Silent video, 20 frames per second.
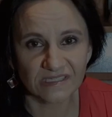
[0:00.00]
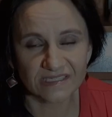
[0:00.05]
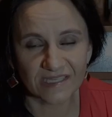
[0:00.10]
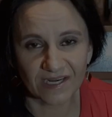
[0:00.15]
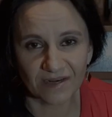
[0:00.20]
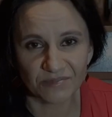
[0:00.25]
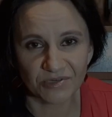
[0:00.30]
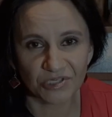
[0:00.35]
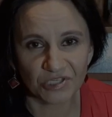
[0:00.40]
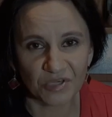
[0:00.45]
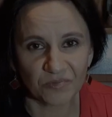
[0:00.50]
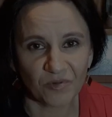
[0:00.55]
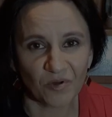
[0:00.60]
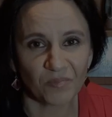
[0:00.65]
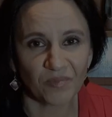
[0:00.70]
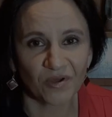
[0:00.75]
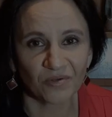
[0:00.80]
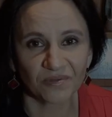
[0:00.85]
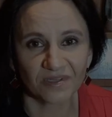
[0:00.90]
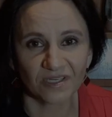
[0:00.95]
i staram się nie
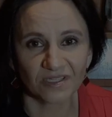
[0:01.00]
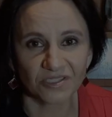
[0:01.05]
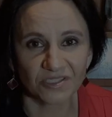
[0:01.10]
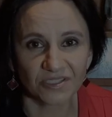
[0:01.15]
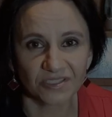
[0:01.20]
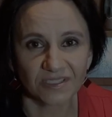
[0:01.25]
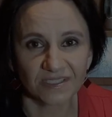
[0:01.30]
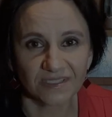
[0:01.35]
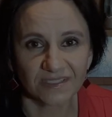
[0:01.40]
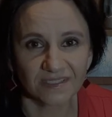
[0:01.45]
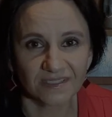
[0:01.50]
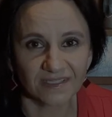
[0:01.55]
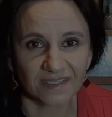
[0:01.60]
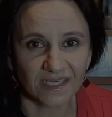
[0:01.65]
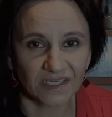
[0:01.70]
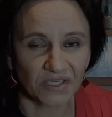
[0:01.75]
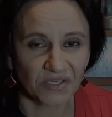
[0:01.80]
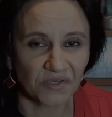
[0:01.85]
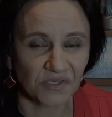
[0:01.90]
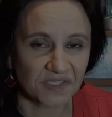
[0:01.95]
popełniać
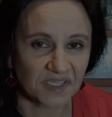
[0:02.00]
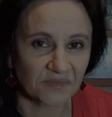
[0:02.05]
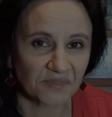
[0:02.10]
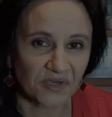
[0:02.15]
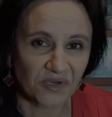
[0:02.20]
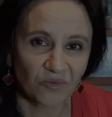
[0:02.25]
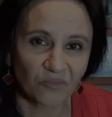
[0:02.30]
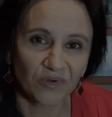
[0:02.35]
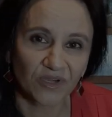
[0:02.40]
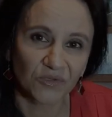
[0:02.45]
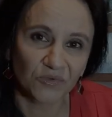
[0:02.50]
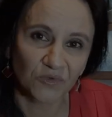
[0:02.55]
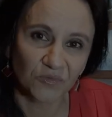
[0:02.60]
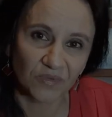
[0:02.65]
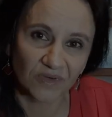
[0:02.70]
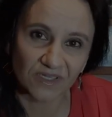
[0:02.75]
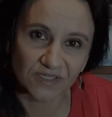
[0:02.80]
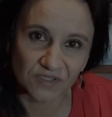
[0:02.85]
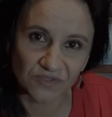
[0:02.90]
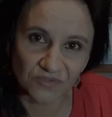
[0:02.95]
takiego samego błędu
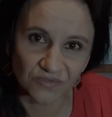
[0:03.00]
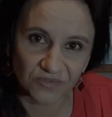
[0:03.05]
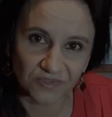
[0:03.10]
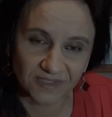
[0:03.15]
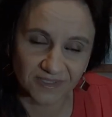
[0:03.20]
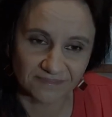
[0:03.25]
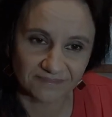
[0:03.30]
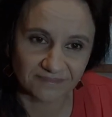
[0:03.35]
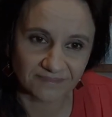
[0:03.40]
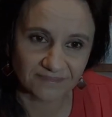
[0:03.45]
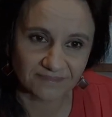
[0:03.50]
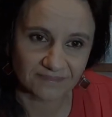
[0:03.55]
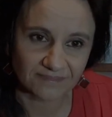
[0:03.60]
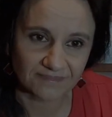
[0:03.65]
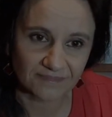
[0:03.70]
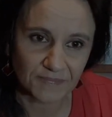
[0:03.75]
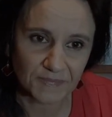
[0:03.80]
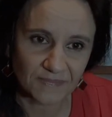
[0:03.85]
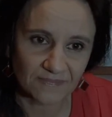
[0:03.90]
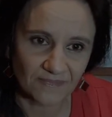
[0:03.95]
po raz drugi.
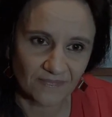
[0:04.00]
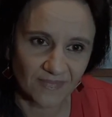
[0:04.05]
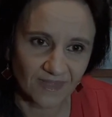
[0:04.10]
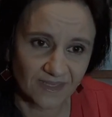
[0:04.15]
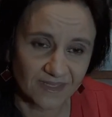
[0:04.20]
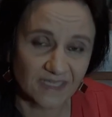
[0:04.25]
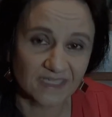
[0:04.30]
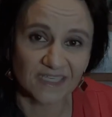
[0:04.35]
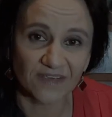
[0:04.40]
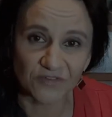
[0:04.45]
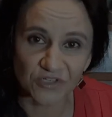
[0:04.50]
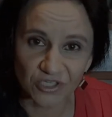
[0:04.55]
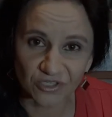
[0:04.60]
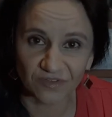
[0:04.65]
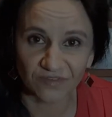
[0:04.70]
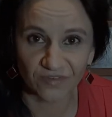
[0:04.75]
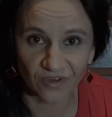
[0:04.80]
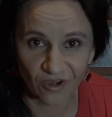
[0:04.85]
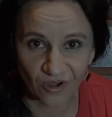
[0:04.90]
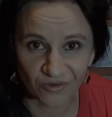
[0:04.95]
Nie zawsze
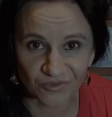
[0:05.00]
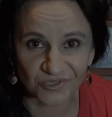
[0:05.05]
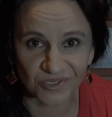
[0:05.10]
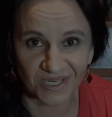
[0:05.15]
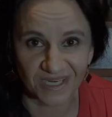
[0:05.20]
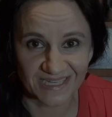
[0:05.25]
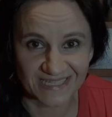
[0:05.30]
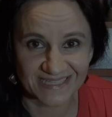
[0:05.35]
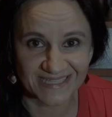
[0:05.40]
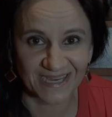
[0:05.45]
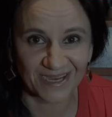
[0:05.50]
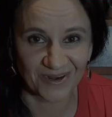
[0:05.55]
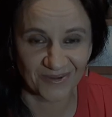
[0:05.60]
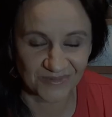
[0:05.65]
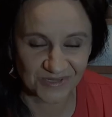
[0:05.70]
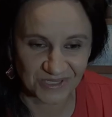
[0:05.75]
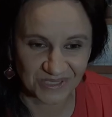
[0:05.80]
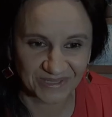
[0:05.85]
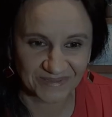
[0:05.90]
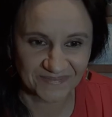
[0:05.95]
to wychodzi, ale staram
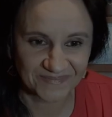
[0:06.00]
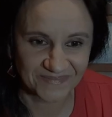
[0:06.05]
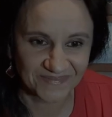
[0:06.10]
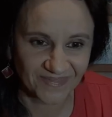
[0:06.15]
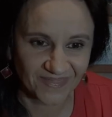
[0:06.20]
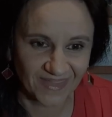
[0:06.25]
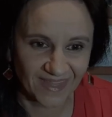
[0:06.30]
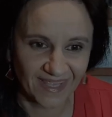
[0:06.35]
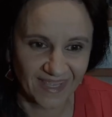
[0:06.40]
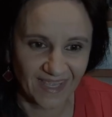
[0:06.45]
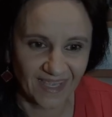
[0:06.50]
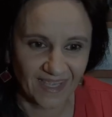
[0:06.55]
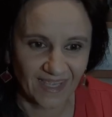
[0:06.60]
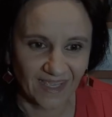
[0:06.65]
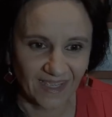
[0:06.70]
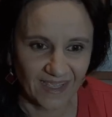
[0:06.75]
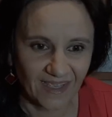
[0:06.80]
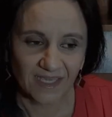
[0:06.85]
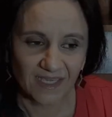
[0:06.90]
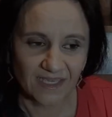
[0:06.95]
się.
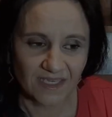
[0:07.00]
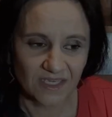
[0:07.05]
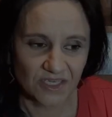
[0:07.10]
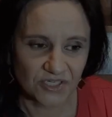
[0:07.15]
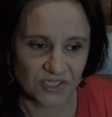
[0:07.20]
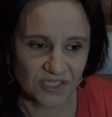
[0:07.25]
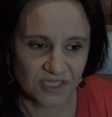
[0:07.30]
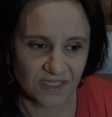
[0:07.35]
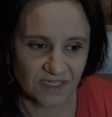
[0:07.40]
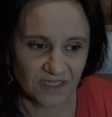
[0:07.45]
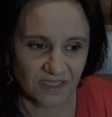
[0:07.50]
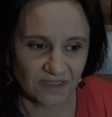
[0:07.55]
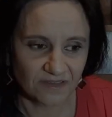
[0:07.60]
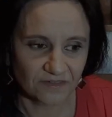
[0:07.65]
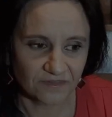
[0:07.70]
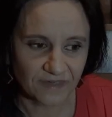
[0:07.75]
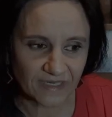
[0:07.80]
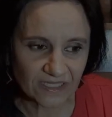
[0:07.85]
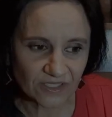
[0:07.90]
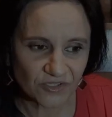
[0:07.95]
Jeśli
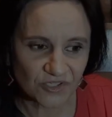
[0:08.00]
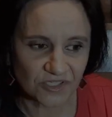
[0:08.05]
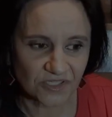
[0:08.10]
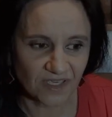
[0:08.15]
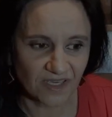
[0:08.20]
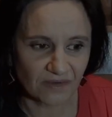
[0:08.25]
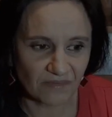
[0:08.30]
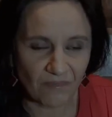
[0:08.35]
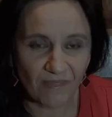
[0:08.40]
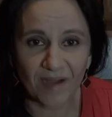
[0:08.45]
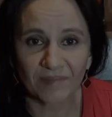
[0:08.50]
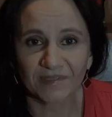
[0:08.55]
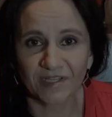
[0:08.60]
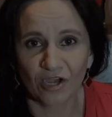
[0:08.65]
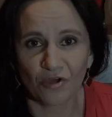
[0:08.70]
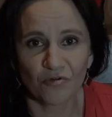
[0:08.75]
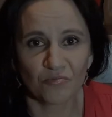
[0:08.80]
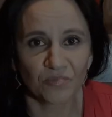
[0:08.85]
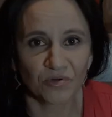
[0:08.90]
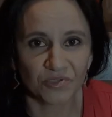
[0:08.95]
faktycznie mam
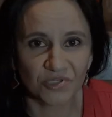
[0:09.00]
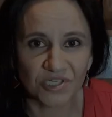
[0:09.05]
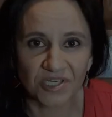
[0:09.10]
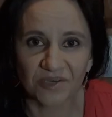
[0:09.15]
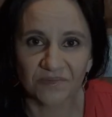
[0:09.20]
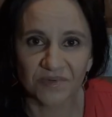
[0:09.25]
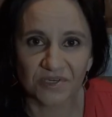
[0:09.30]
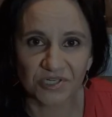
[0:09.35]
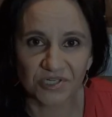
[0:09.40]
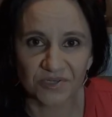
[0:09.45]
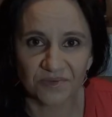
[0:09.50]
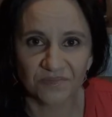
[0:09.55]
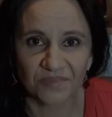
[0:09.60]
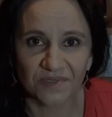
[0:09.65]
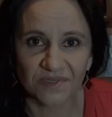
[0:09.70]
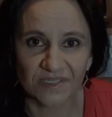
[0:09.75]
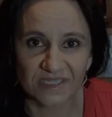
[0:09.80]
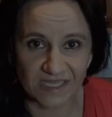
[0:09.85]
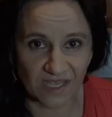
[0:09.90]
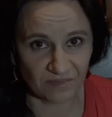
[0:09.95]
taką potrzebę,
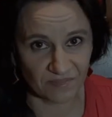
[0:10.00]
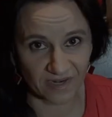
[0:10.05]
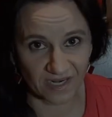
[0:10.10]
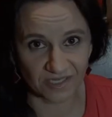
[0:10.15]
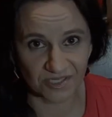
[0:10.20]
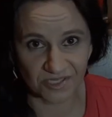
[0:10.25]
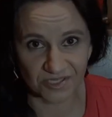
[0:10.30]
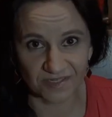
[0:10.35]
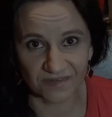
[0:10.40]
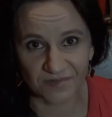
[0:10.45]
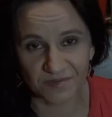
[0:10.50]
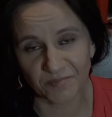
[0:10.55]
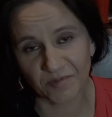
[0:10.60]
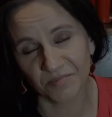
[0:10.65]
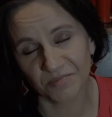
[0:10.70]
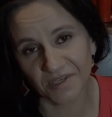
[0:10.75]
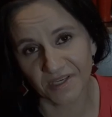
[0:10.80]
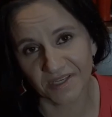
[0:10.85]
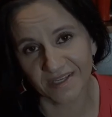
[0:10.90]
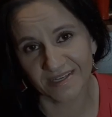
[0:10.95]
żeby zebrać
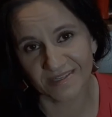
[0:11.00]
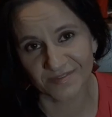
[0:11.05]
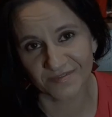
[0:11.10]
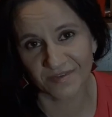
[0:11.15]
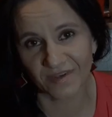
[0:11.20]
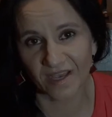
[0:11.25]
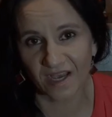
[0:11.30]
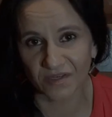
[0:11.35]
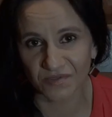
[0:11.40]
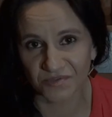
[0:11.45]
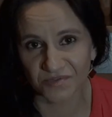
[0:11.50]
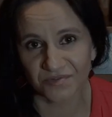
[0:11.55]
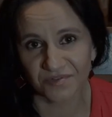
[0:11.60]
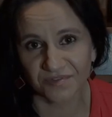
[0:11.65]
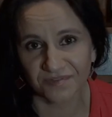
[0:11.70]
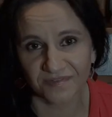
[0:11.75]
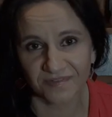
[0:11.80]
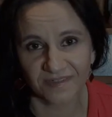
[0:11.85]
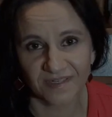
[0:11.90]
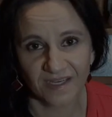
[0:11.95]
wspomnienia z
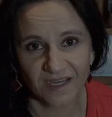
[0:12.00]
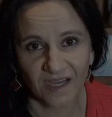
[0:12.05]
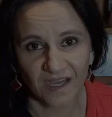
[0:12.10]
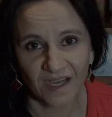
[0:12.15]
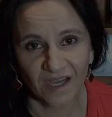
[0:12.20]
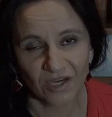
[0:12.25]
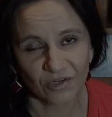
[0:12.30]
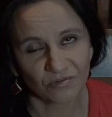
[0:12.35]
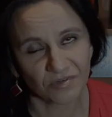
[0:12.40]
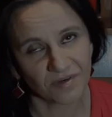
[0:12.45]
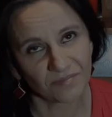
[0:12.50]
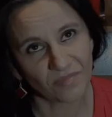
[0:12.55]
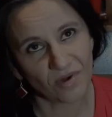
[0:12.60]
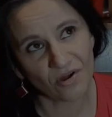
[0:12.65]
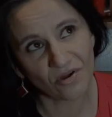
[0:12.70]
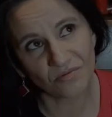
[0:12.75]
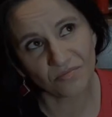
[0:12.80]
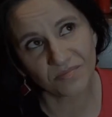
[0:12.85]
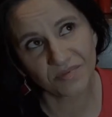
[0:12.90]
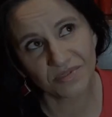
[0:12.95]
wyjazdów, które
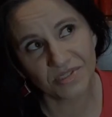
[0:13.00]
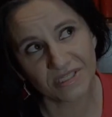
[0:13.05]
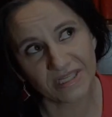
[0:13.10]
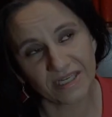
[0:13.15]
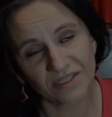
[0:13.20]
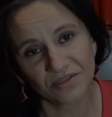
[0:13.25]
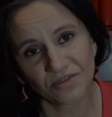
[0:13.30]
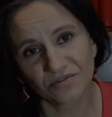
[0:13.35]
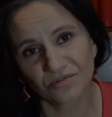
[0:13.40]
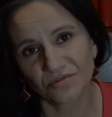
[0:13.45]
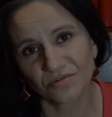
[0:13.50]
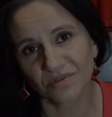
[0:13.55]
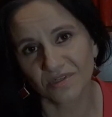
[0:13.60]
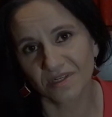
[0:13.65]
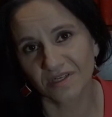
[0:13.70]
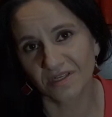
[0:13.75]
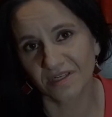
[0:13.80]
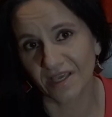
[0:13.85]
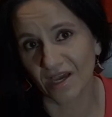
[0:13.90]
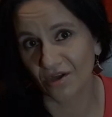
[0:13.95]
mogą być dla
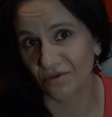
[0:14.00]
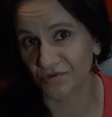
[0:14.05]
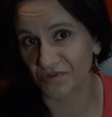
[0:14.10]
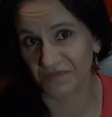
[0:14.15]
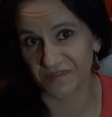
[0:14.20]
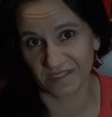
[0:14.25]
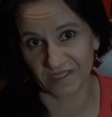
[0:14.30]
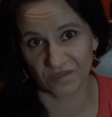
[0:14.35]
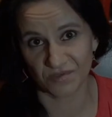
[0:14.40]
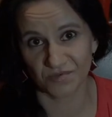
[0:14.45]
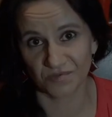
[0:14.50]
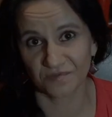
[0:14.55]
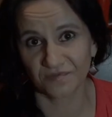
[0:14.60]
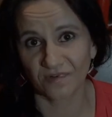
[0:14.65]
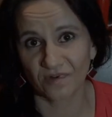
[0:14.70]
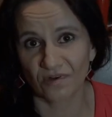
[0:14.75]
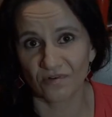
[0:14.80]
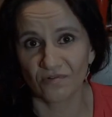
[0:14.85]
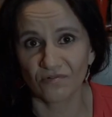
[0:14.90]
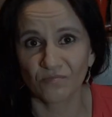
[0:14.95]
niektórych jakąś
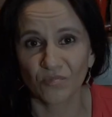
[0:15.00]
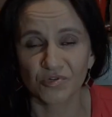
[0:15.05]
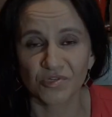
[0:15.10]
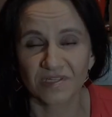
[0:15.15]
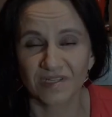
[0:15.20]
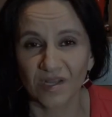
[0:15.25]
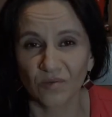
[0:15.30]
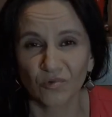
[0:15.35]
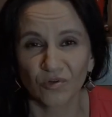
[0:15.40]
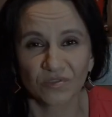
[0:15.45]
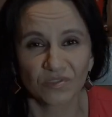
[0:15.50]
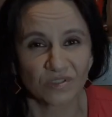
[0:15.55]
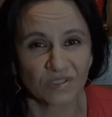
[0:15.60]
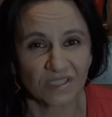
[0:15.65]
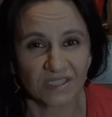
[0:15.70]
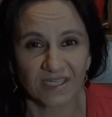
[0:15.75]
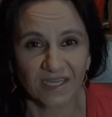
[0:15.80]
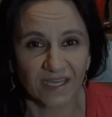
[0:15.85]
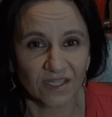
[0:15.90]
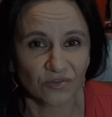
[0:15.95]
wskazówką, może dla młodych
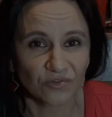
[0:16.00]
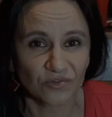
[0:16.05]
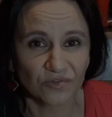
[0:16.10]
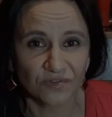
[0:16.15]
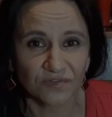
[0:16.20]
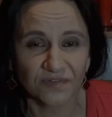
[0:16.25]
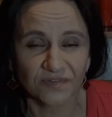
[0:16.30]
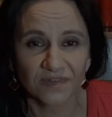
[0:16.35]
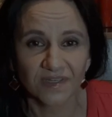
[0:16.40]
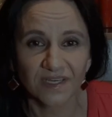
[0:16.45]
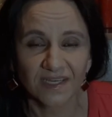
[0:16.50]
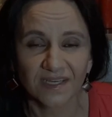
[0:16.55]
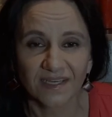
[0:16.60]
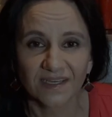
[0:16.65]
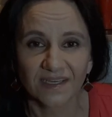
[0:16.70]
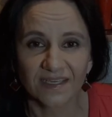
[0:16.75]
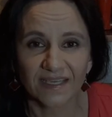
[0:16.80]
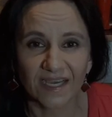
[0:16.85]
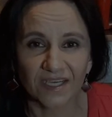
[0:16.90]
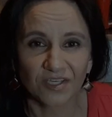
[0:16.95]
dyrygentów,
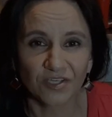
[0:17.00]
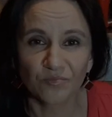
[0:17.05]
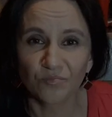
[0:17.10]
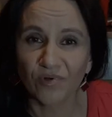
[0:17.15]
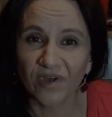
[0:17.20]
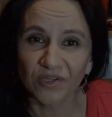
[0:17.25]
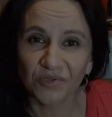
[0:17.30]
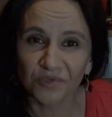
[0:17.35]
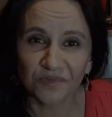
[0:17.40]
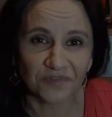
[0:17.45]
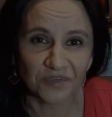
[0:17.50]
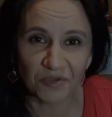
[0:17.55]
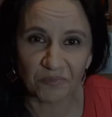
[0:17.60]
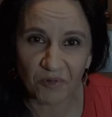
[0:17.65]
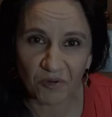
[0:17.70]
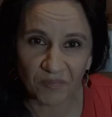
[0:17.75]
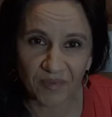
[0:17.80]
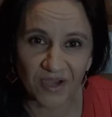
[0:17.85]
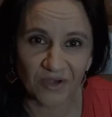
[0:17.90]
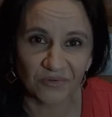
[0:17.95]
jakich błędów nie
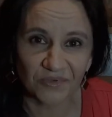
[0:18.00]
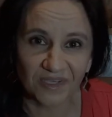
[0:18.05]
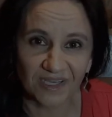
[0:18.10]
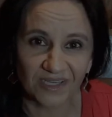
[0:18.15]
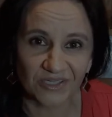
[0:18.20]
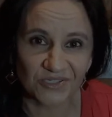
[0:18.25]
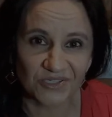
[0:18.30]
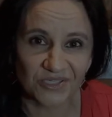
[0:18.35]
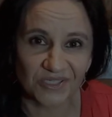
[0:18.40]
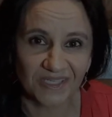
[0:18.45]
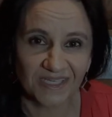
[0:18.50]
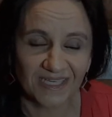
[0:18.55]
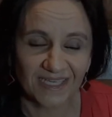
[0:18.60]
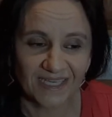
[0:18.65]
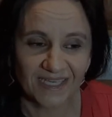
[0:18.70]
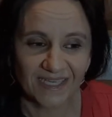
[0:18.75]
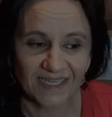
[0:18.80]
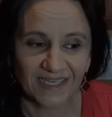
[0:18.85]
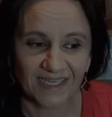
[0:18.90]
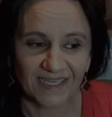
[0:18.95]
popełniać
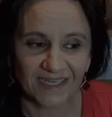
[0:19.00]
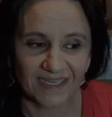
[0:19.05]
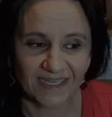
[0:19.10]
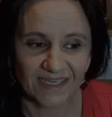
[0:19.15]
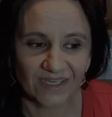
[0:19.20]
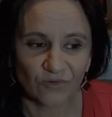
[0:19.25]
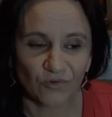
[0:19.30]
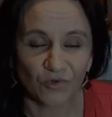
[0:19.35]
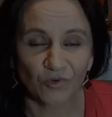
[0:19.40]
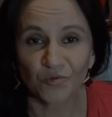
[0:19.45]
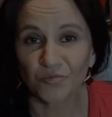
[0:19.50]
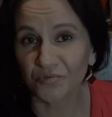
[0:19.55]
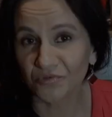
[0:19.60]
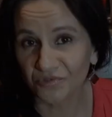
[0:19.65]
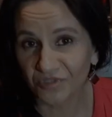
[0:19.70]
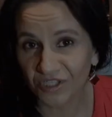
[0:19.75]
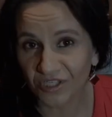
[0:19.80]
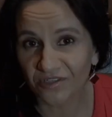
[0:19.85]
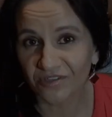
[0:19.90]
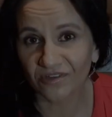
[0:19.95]
e, lub
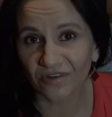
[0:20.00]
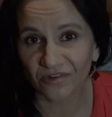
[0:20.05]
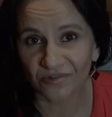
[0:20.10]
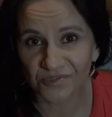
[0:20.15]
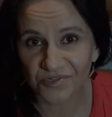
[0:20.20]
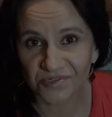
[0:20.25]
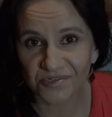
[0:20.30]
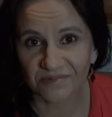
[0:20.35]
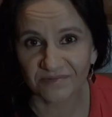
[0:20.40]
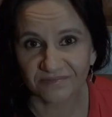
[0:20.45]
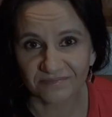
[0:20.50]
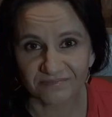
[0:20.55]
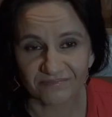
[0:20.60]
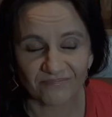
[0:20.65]
uniknąć